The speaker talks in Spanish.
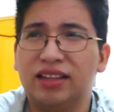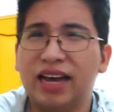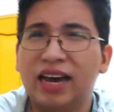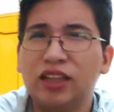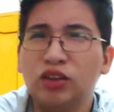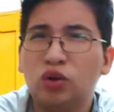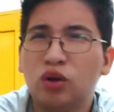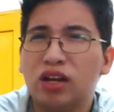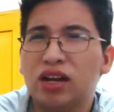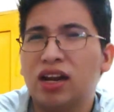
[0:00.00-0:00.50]

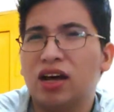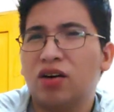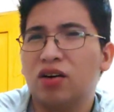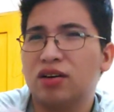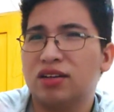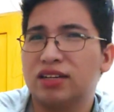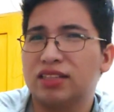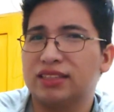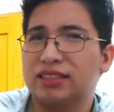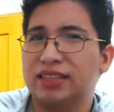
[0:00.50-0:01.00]
dejando de
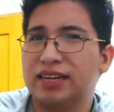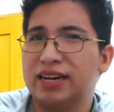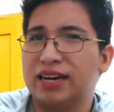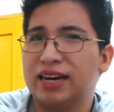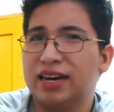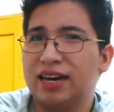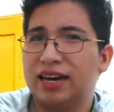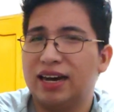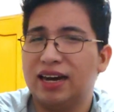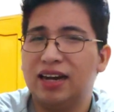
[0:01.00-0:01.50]
lado que
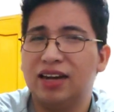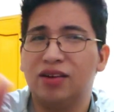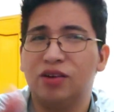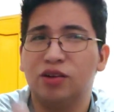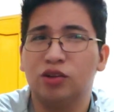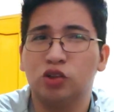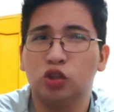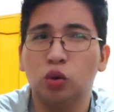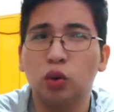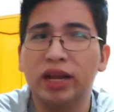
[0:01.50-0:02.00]
sea
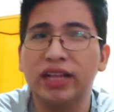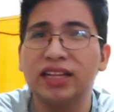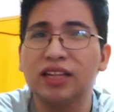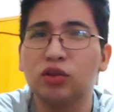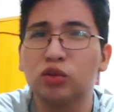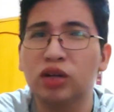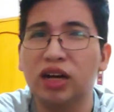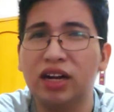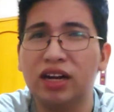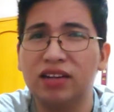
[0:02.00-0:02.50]
algo
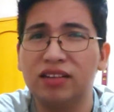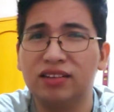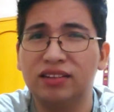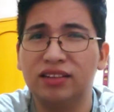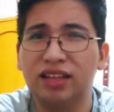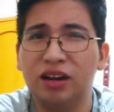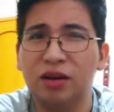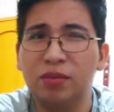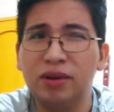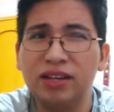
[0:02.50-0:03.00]

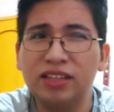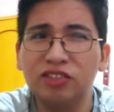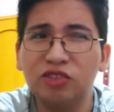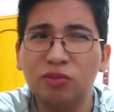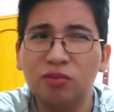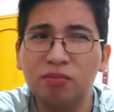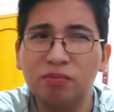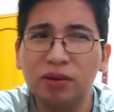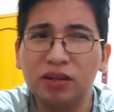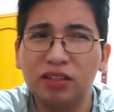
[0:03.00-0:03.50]
sobrenatural, tal vez
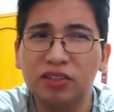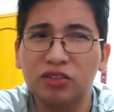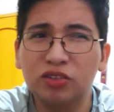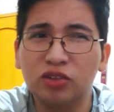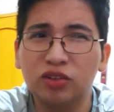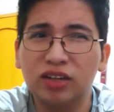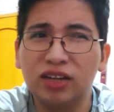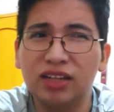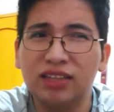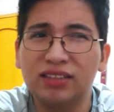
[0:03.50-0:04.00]
son
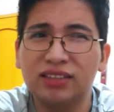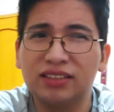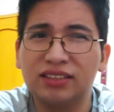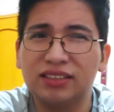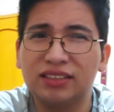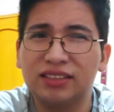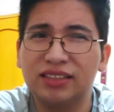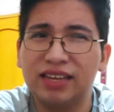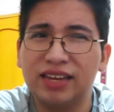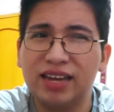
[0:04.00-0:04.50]

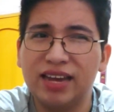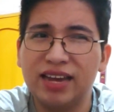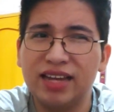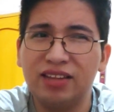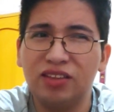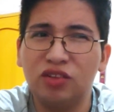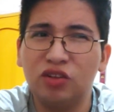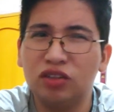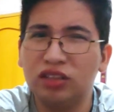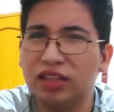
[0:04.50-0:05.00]
personas
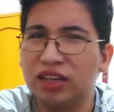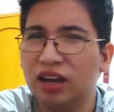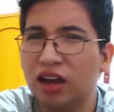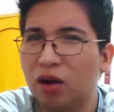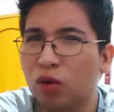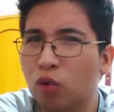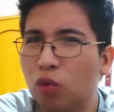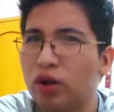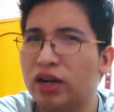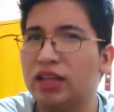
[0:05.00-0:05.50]
que no
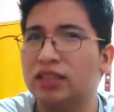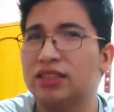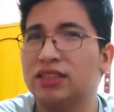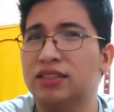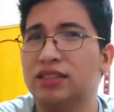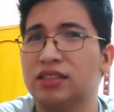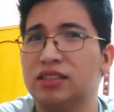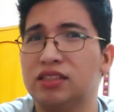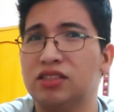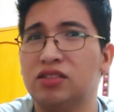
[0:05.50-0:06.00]
tengan buenas
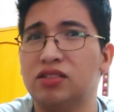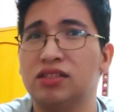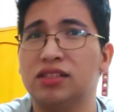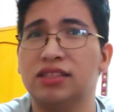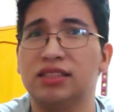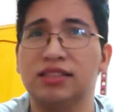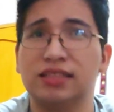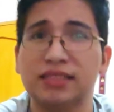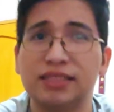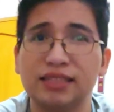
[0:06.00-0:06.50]

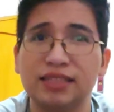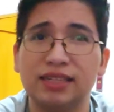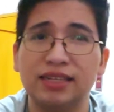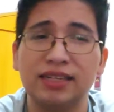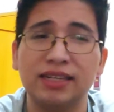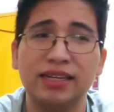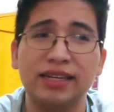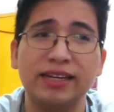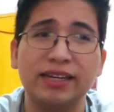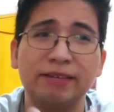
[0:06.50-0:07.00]
intenciones, así
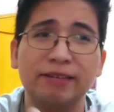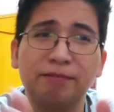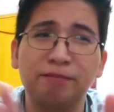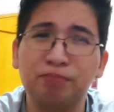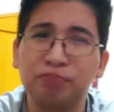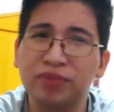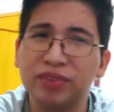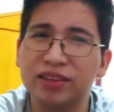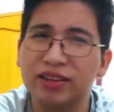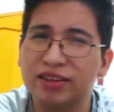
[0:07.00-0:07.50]
que
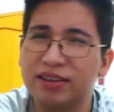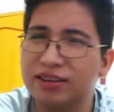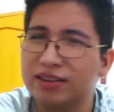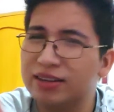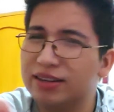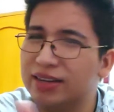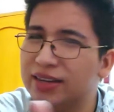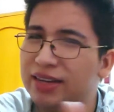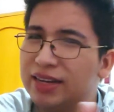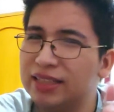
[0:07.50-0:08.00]

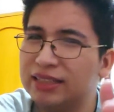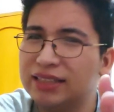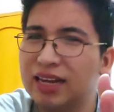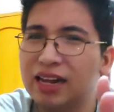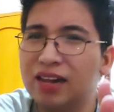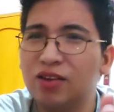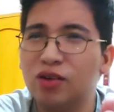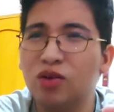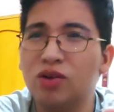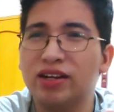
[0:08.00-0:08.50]
es
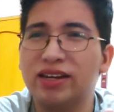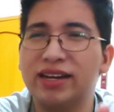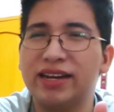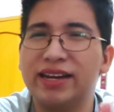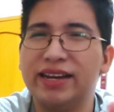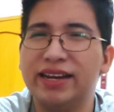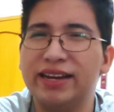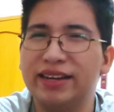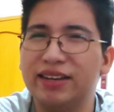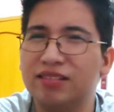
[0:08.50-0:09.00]
algo
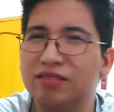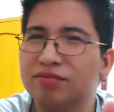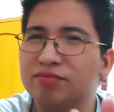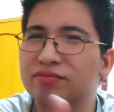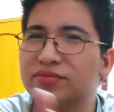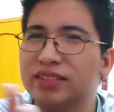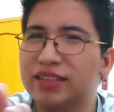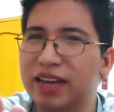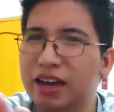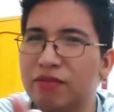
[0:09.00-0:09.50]
que,
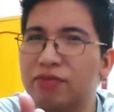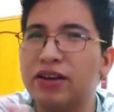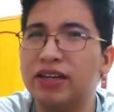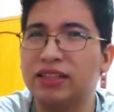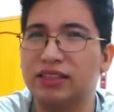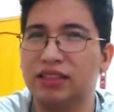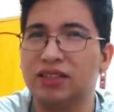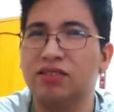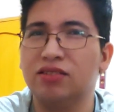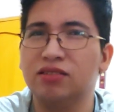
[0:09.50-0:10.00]

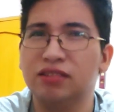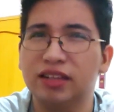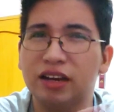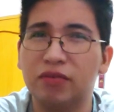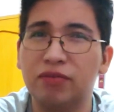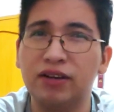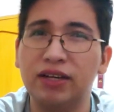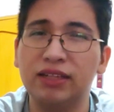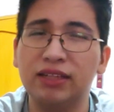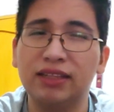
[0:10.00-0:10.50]
afecta, ¿no? Que
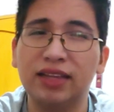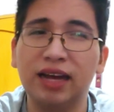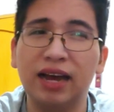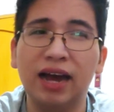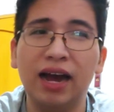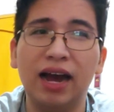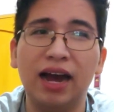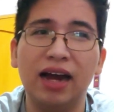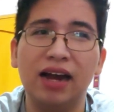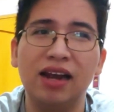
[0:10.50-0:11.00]

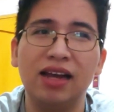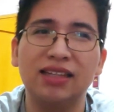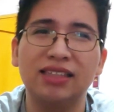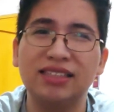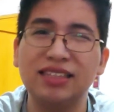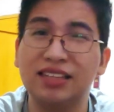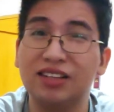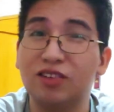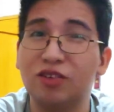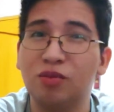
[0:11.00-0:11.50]
afecta a la
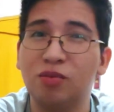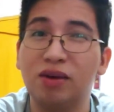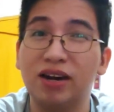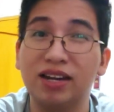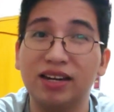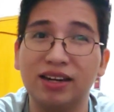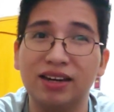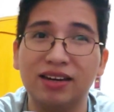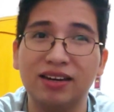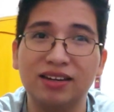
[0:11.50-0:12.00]
psique
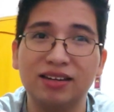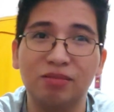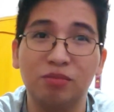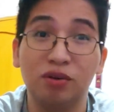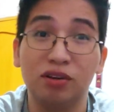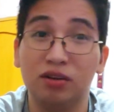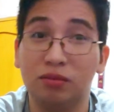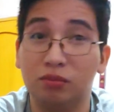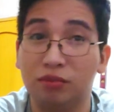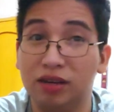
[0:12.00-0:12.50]
humana,
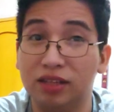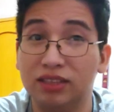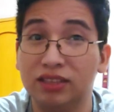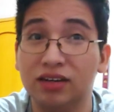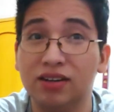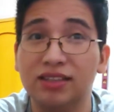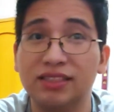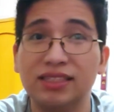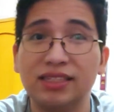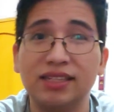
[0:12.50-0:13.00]
podríamos
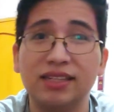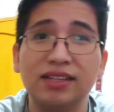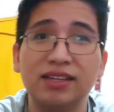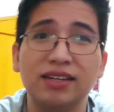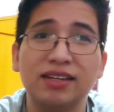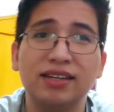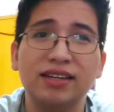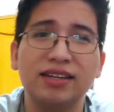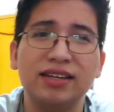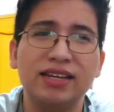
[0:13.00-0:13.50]
decirlo así,
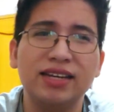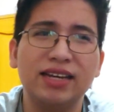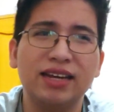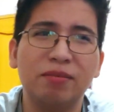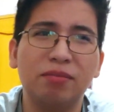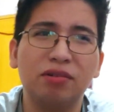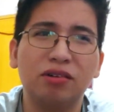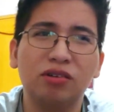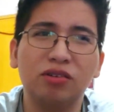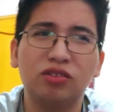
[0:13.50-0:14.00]
y
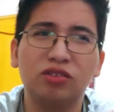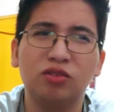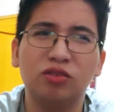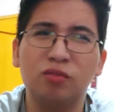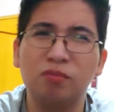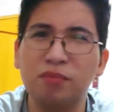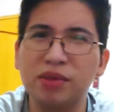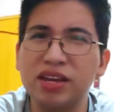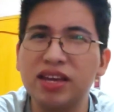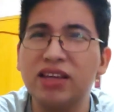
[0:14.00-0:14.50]
que produce
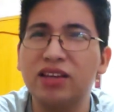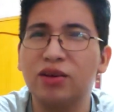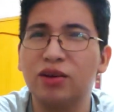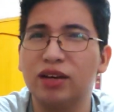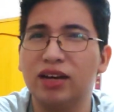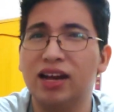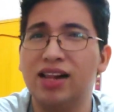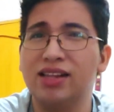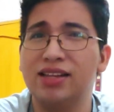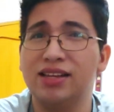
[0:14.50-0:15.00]
un miedo
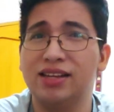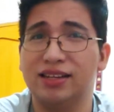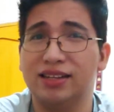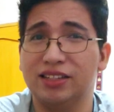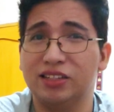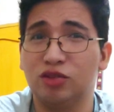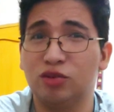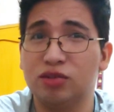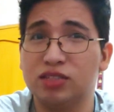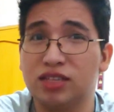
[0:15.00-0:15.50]
en alguien
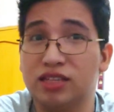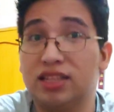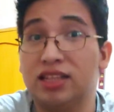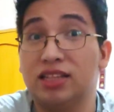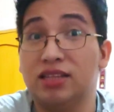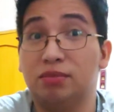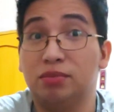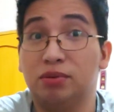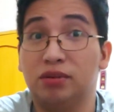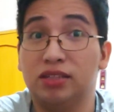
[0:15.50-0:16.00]
que escucha
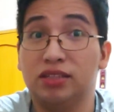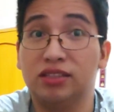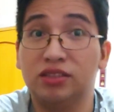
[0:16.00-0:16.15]
este tipo de